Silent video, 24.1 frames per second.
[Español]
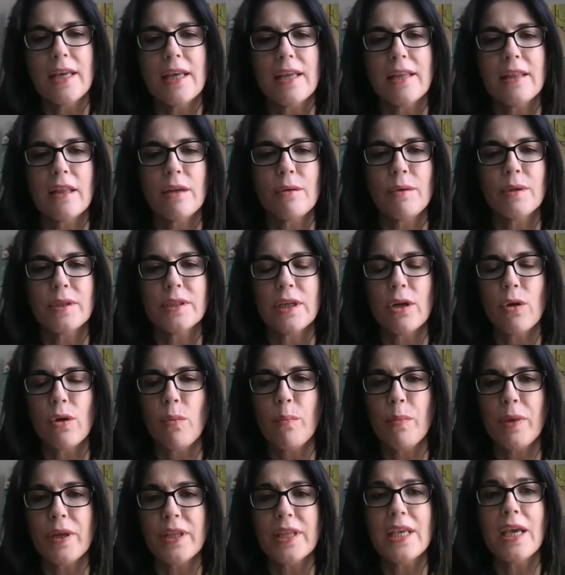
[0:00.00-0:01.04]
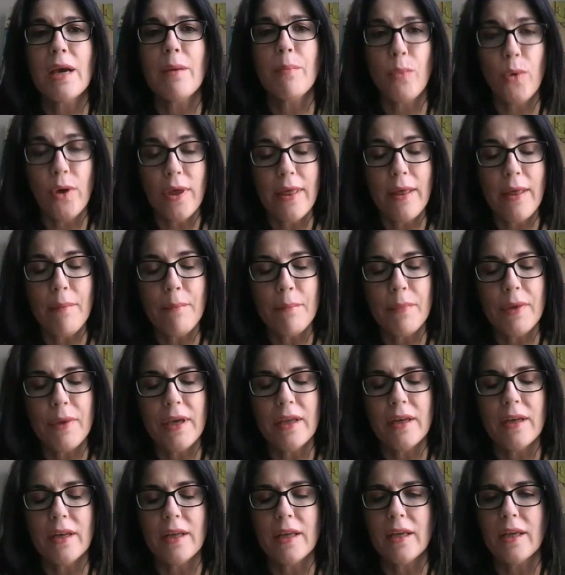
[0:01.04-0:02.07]
eh, de nuestra compañía puedan
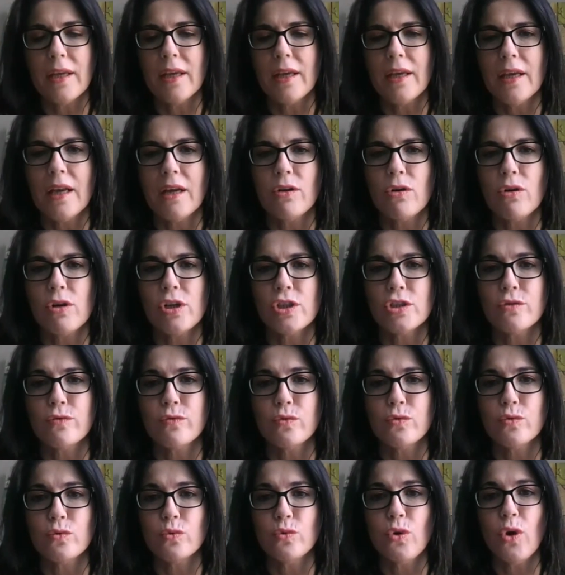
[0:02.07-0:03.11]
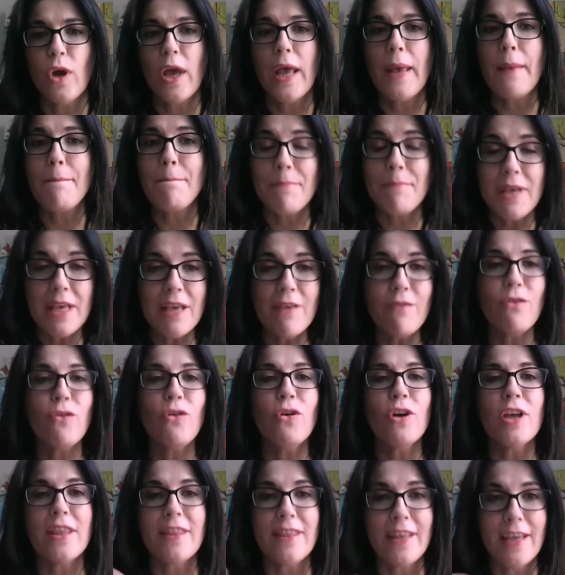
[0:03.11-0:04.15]
ver eh, el Congreso Futuro en
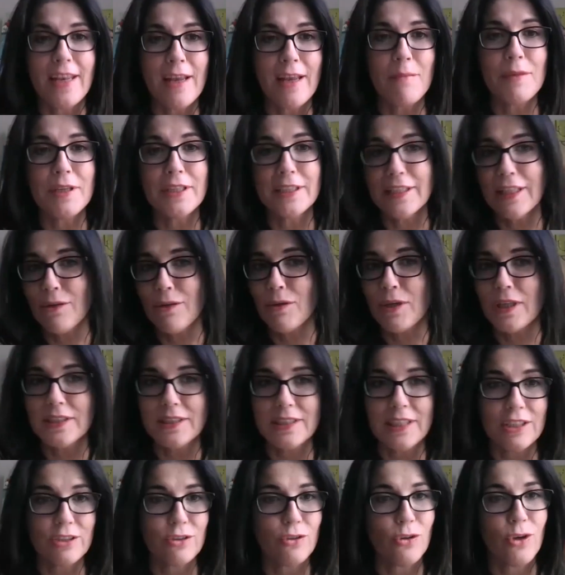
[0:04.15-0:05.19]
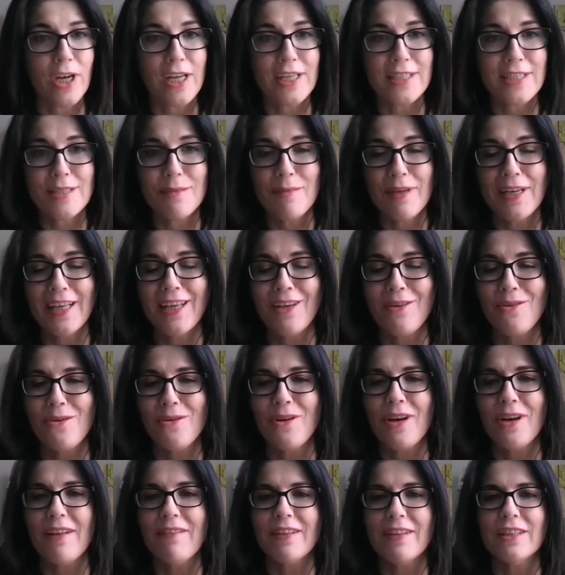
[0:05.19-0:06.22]
vivo y diariamente durante toda la semana que
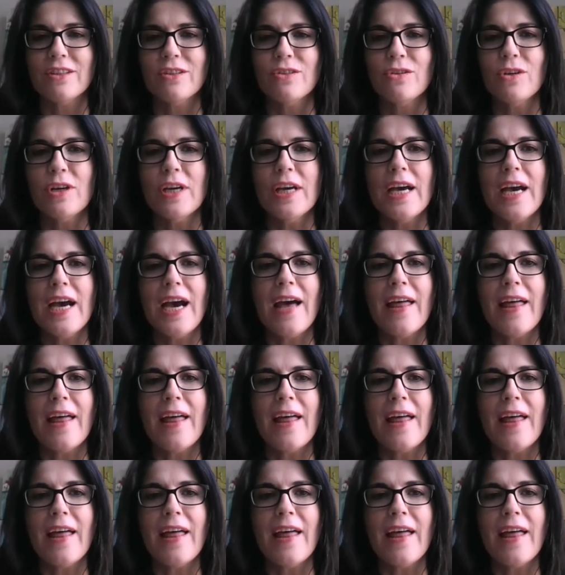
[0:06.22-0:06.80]
duró el evento.